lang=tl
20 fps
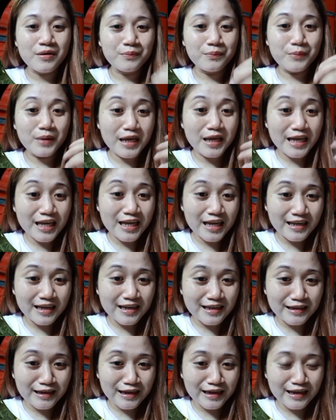binigyan
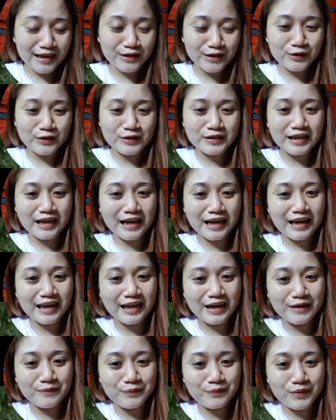na din itong si
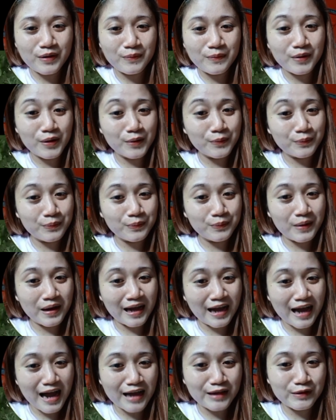Kalinga Prab ng
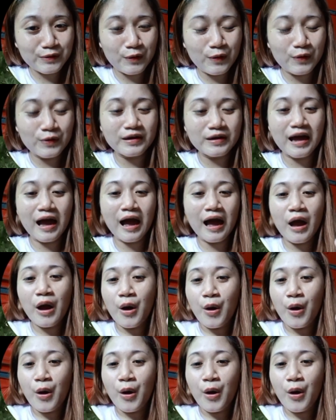panggatong na